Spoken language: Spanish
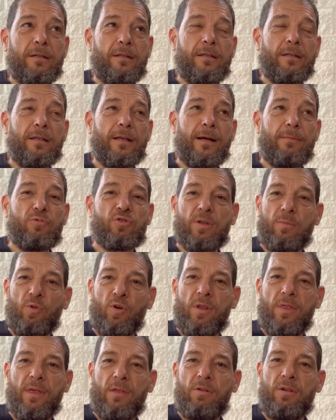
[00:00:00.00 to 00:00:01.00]
digamos,
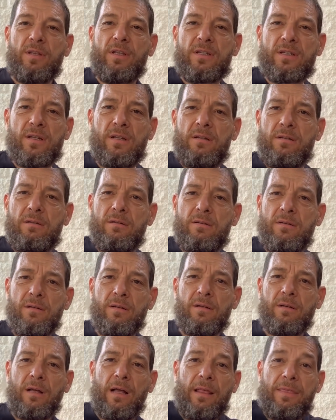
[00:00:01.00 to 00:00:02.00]
demonizado el diésel
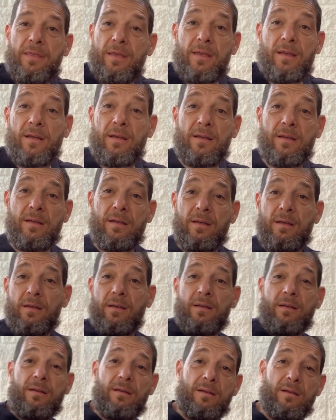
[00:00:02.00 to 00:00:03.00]
hace,
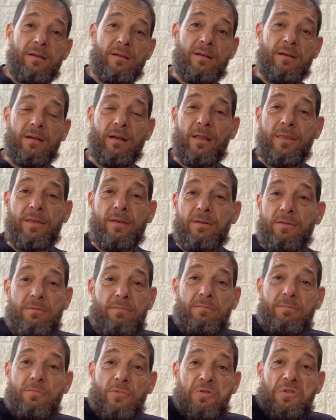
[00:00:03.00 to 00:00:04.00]
hace,
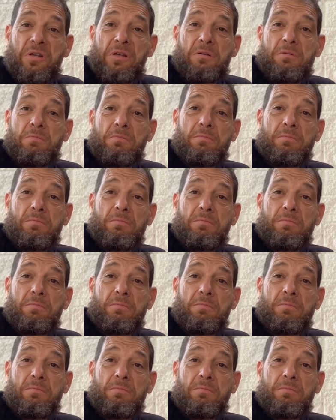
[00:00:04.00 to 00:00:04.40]
no sé,